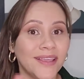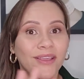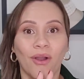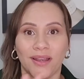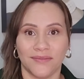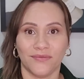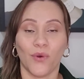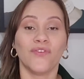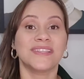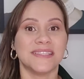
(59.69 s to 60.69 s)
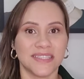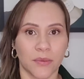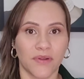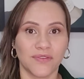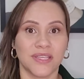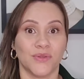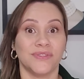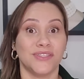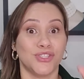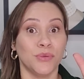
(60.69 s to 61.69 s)
E olha, vou ser sincera pra vocês, eu
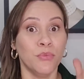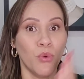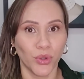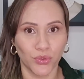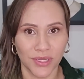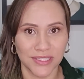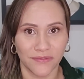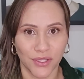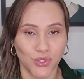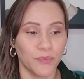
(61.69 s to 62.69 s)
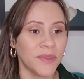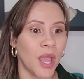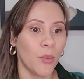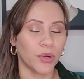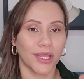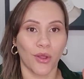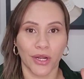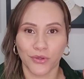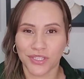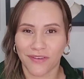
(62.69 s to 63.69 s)
insisti muito nesse vídeo, porque na
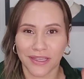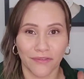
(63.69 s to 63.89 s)
hora que eu estava